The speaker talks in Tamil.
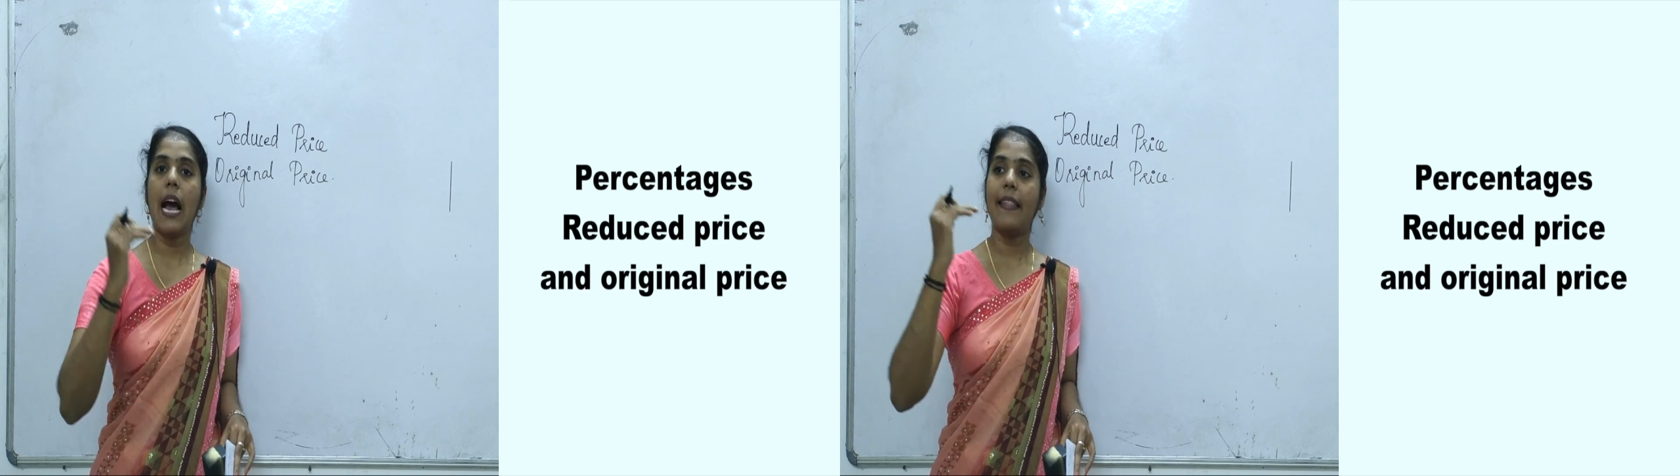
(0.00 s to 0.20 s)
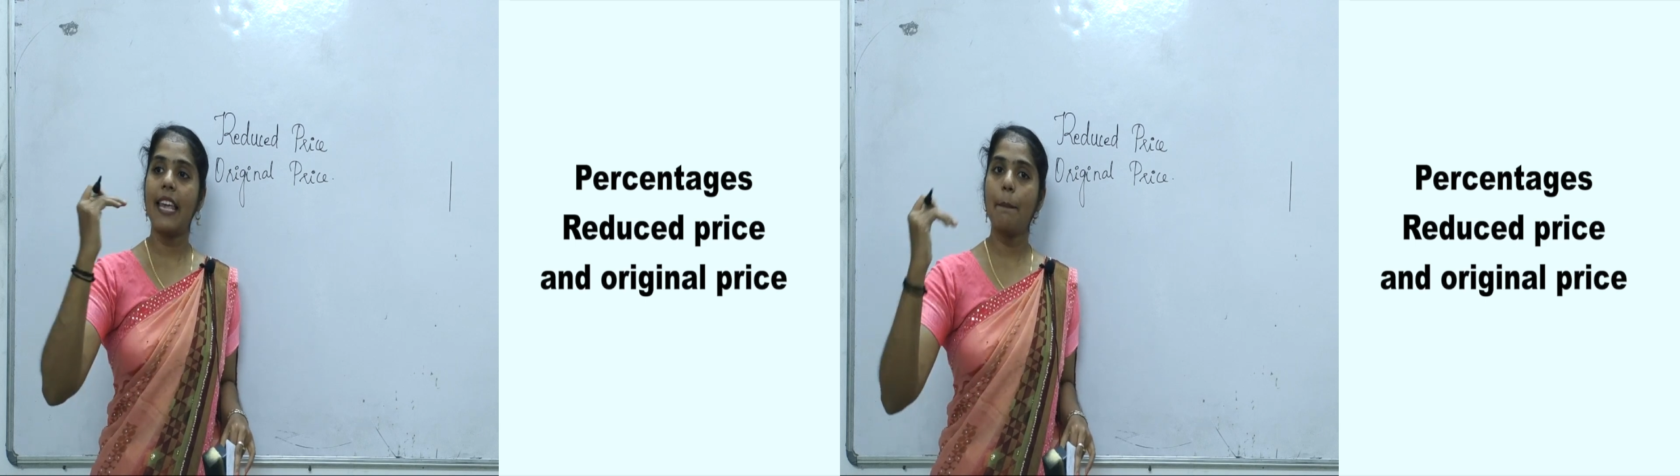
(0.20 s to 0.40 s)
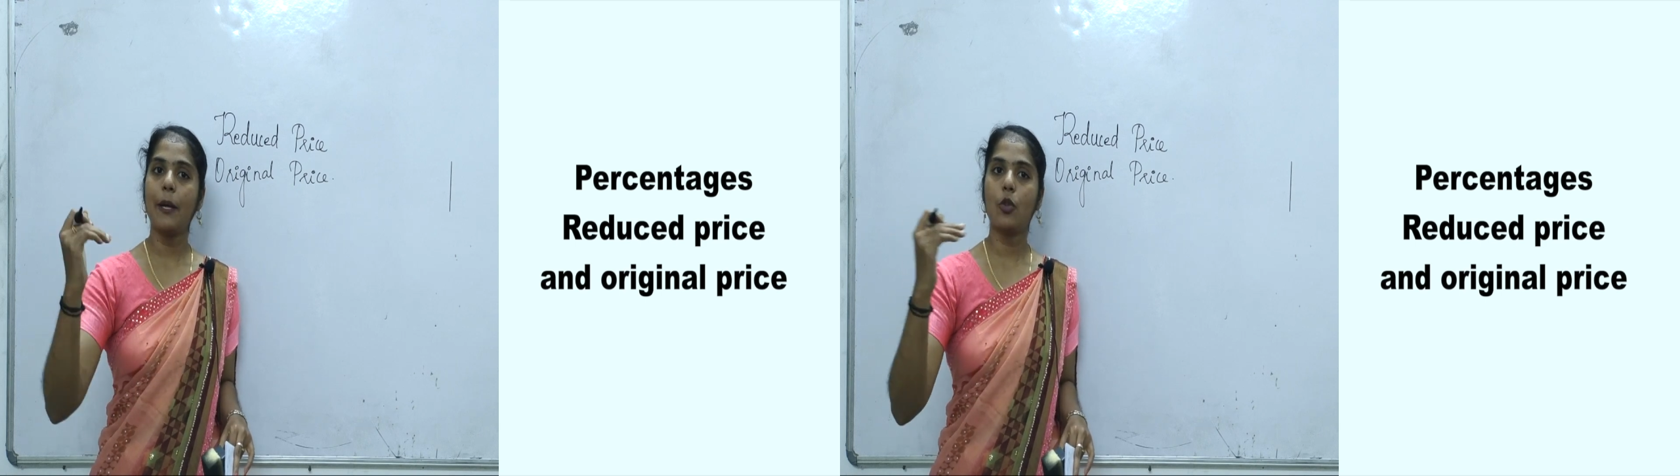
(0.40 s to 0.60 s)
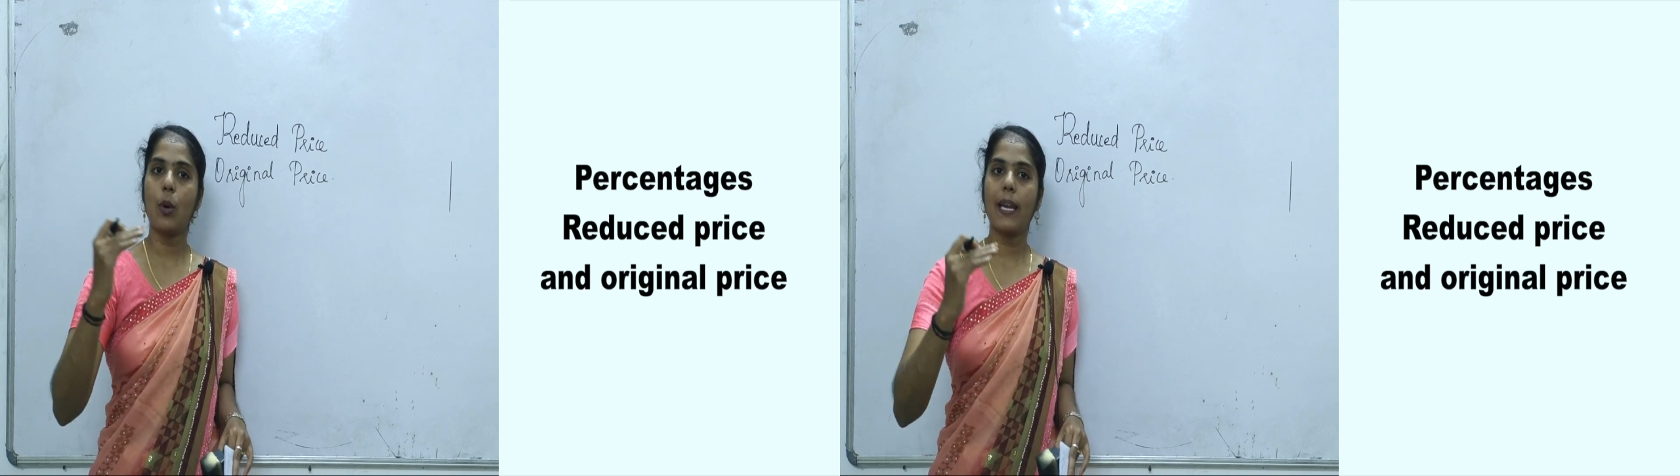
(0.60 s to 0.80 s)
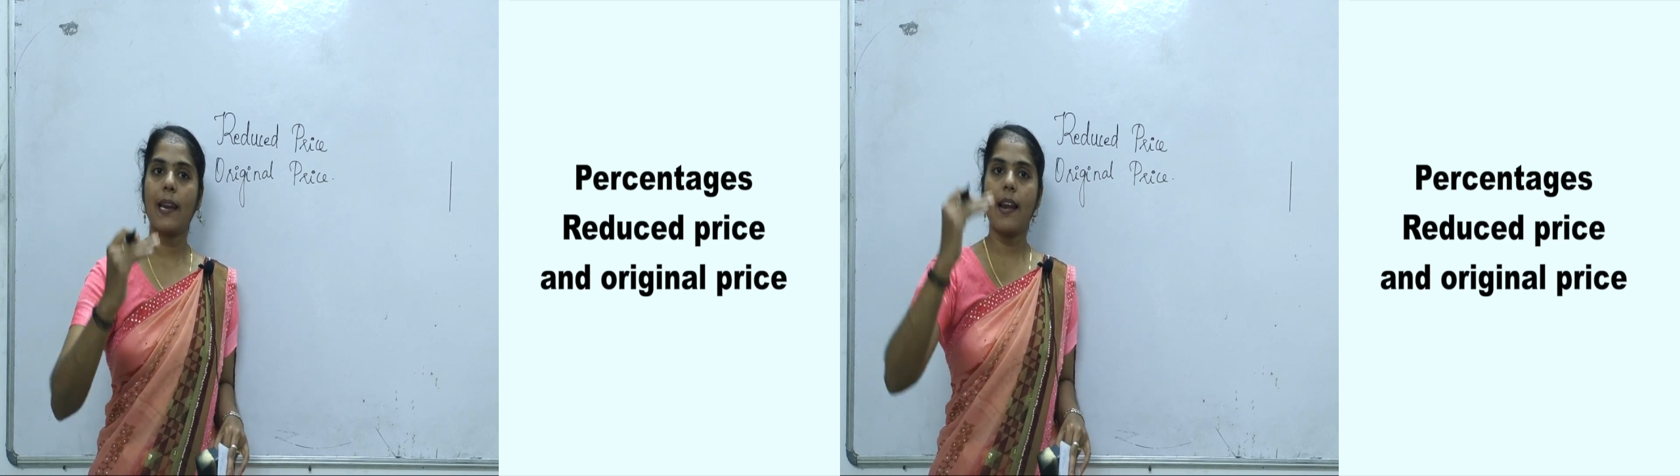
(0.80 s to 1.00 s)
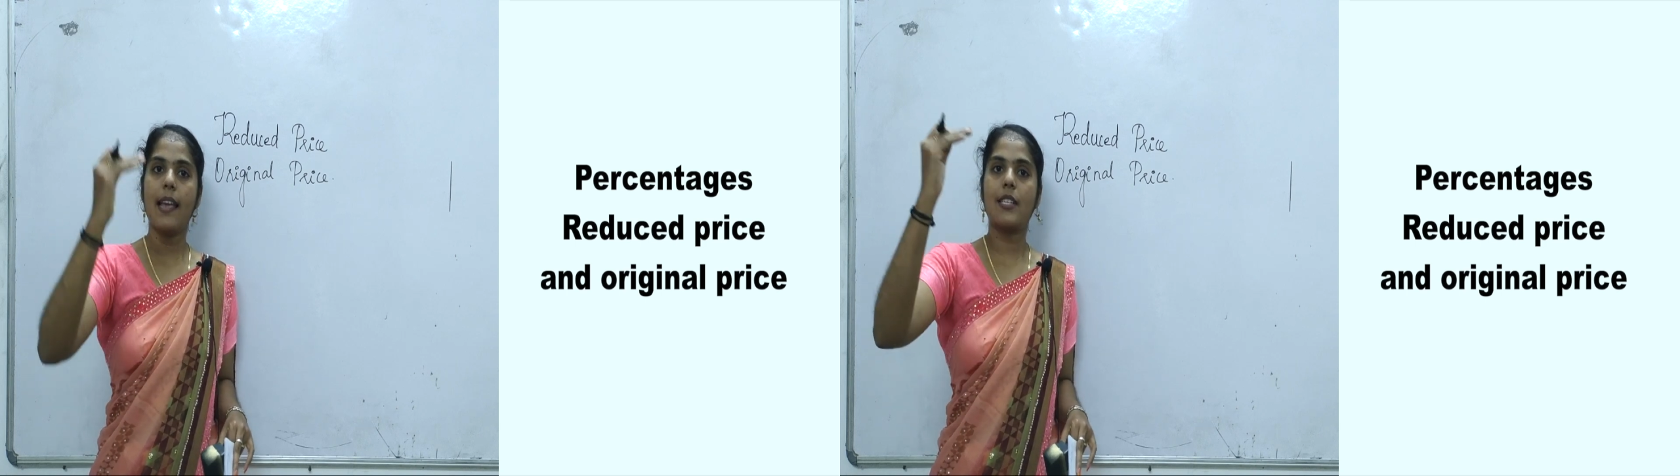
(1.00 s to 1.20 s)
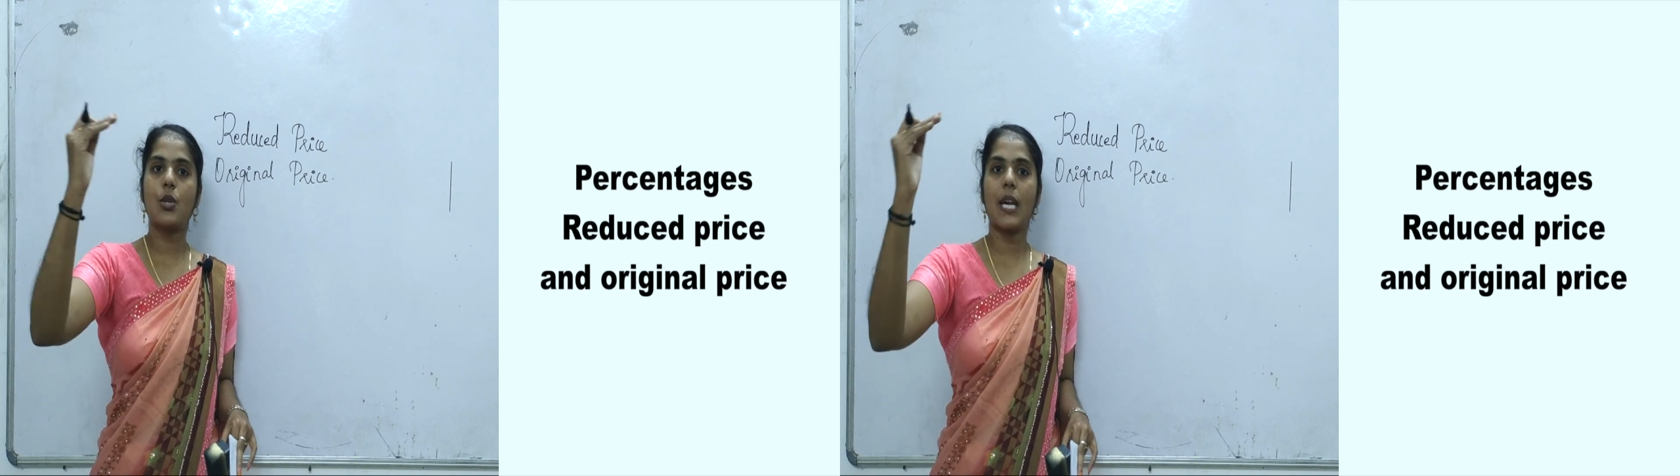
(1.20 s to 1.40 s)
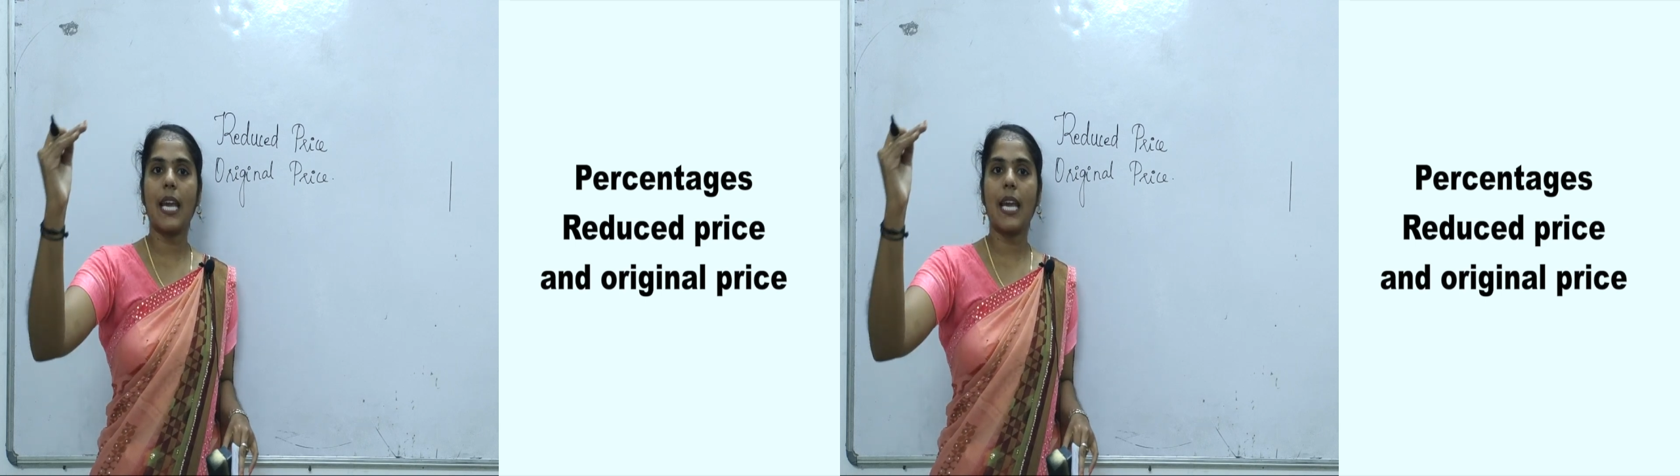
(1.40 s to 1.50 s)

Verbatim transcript: அதே பத்து ரூபாய்க்கு என்னால் எக்ஸ்ட்ரா